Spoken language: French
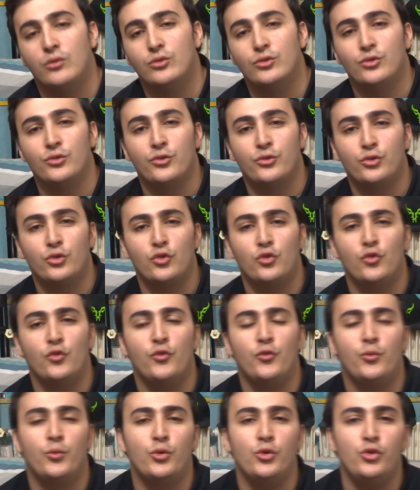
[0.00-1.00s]
Aujourd'hui on se
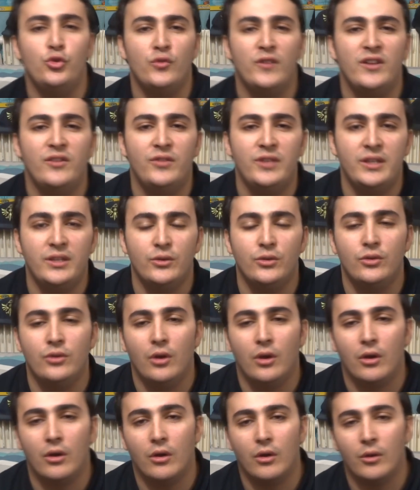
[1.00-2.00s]
retrouve pour une nouvelle
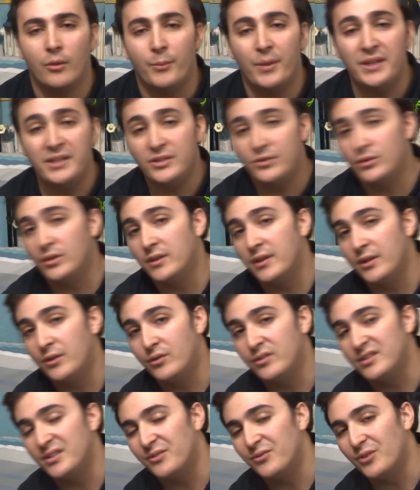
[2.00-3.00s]
vidéo, euh, pas d'histoire d'un
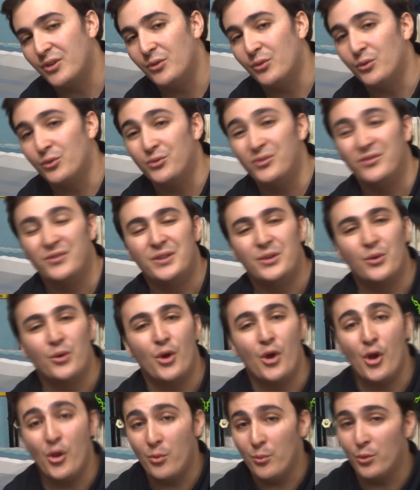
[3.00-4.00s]
héros cette fois, donc une vidéo
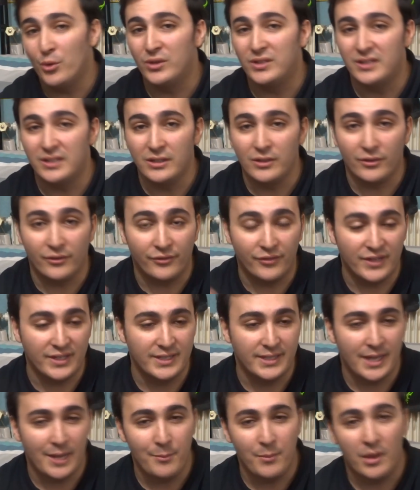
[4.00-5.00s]
unboxing en
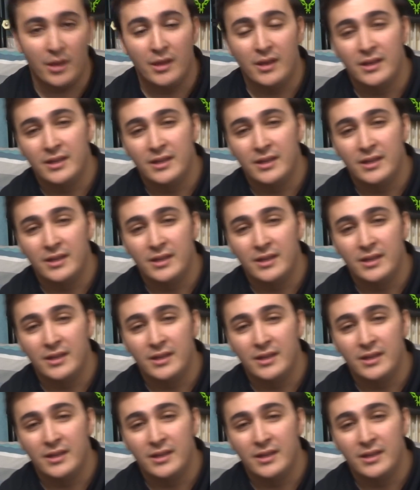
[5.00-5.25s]
facecam.